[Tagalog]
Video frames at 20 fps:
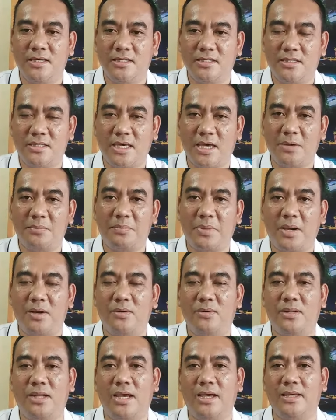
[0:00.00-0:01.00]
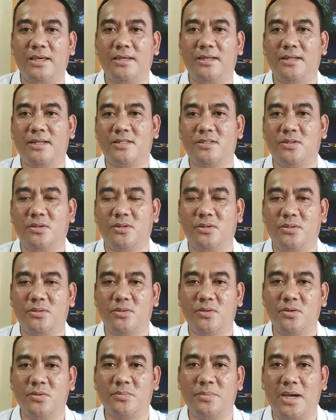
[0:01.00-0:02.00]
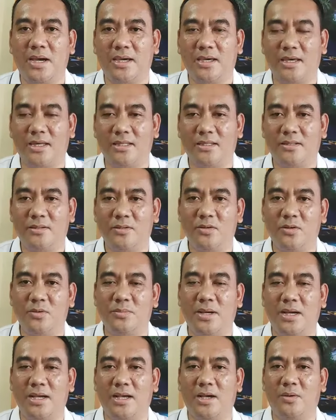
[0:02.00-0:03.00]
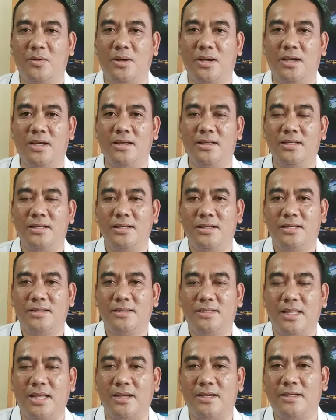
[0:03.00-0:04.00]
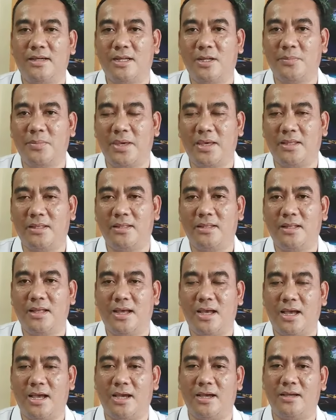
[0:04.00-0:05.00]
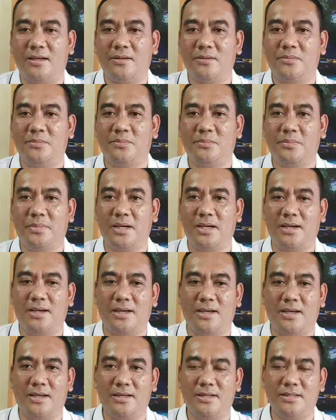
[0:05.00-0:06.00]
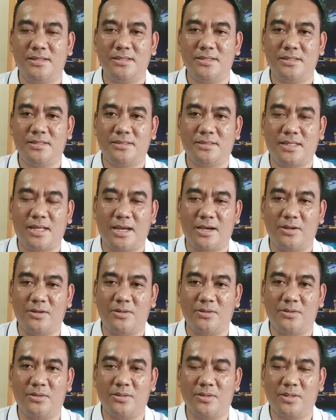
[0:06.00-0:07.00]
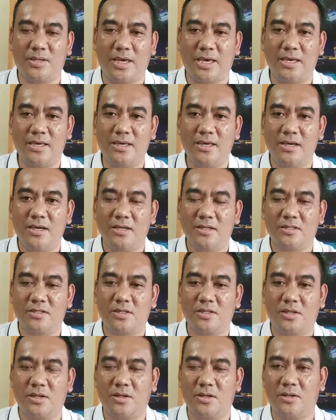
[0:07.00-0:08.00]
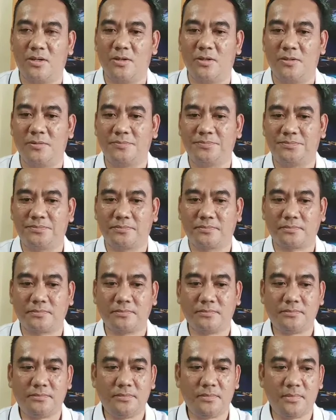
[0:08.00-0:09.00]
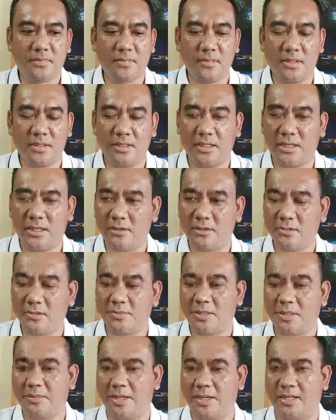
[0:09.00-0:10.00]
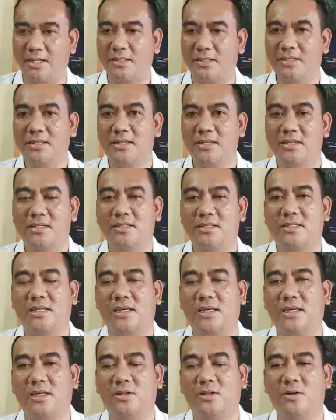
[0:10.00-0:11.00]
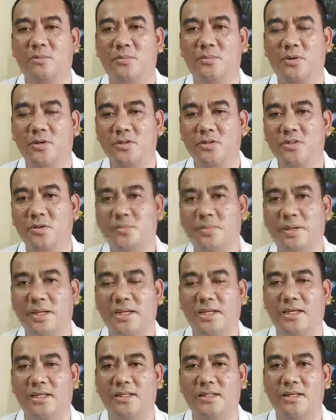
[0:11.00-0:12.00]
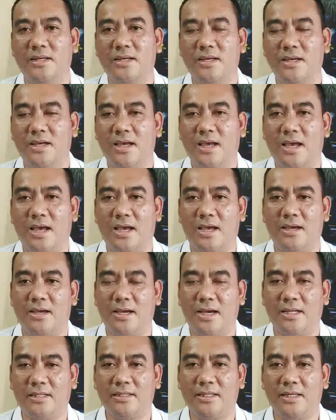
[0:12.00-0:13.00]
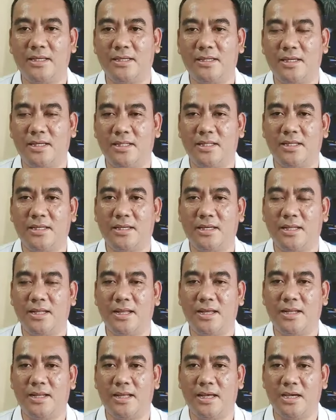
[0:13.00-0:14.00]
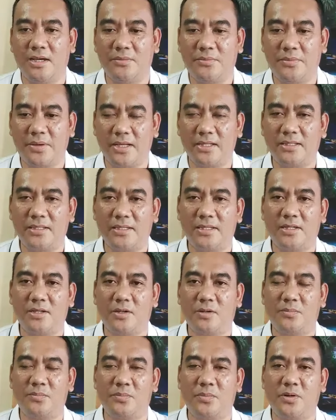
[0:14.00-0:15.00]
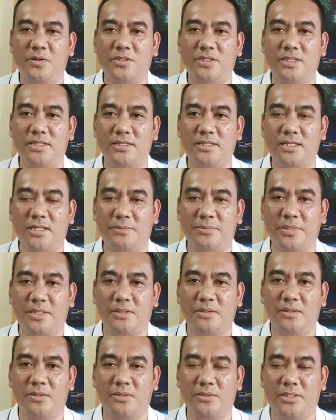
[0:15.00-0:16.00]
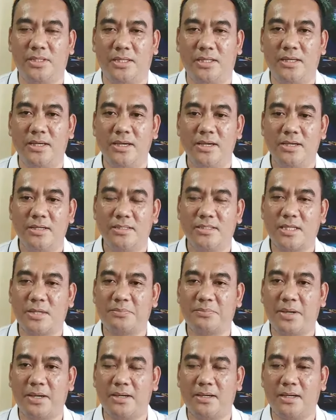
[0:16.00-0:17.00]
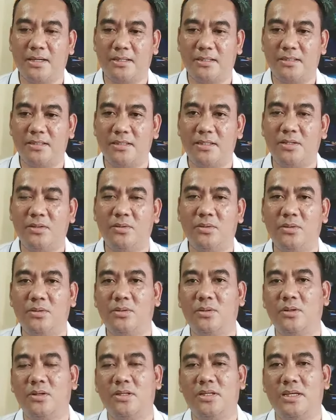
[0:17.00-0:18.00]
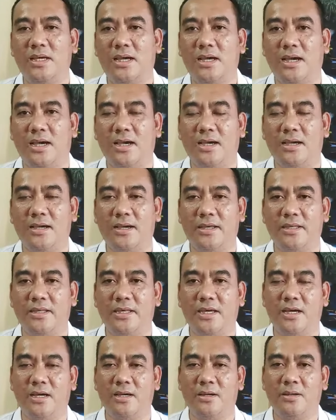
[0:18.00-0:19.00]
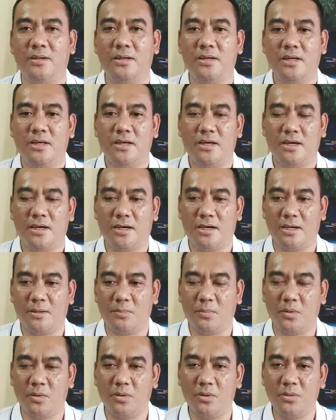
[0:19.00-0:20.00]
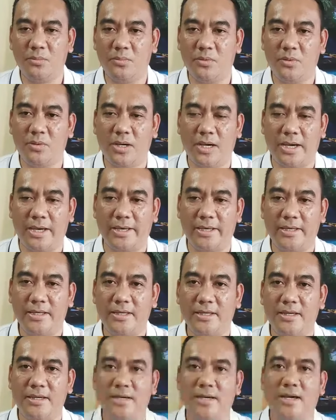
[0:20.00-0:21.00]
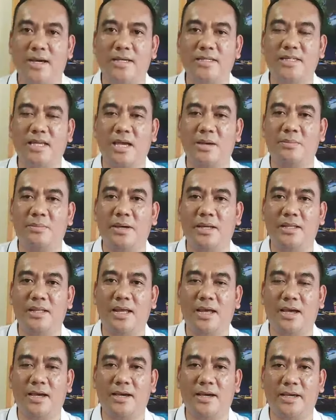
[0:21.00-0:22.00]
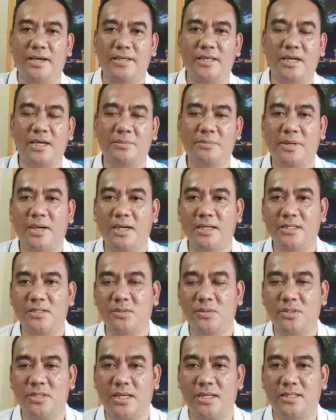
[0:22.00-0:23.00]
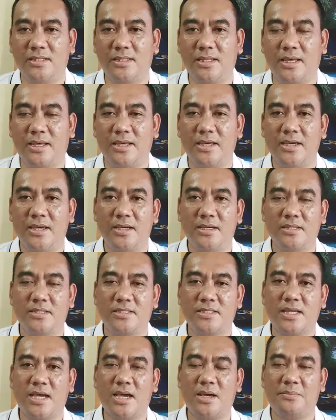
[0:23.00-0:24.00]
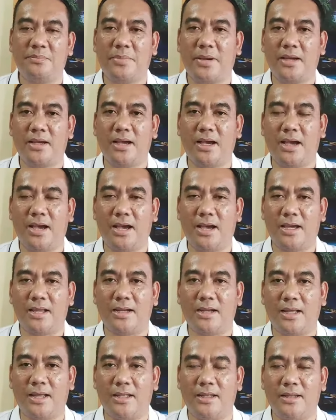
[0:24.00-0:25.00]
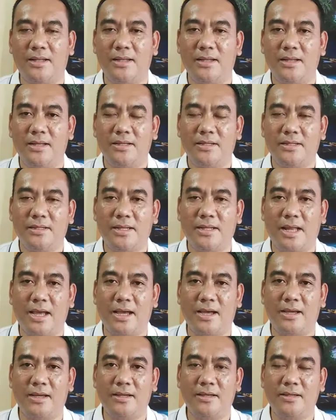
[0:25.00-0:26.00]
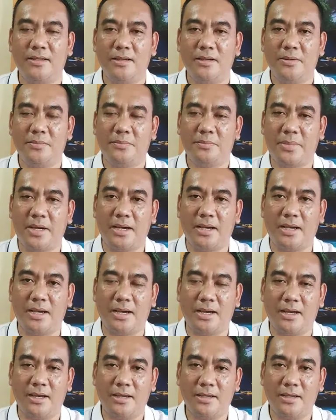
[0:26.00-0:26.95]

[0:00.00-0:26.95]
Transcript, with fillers: siyang pangunahing rason kung bakit gumagawa ng krimen ang mga tao. Okay? So, gayon pa man, si Lombroso pa rin ang ating kinikilalang father of modern criminology sapagkat ginugol niya ang kanyang uh, buong buhay kasama na ang kanyang mga estudyante sa pag-aaral ng mga